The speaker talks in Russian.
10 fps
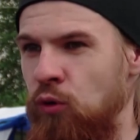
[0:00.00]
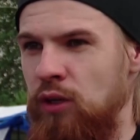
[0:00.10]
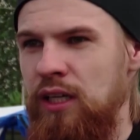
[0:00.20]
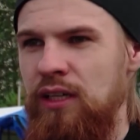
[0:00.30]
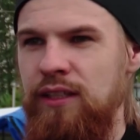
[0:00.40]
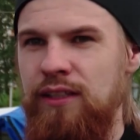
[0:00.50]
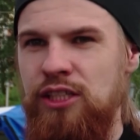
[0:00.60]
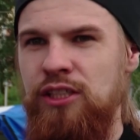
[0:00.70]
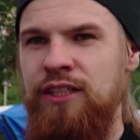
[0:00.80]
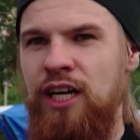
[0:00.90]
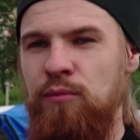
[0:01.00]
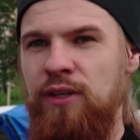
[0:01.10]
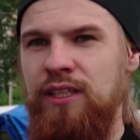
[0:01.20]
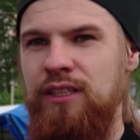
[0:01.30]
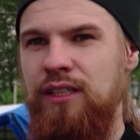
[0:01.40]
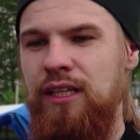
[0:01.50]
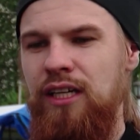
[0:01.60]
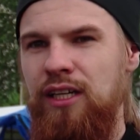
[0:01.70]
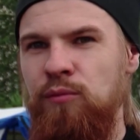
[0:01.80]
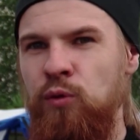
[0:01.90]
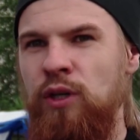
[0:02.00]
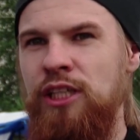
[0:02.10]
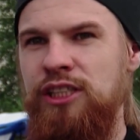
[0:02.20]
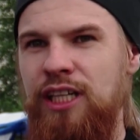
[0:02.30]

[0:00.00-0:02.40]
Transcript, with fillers: кофе, да унаму которьен.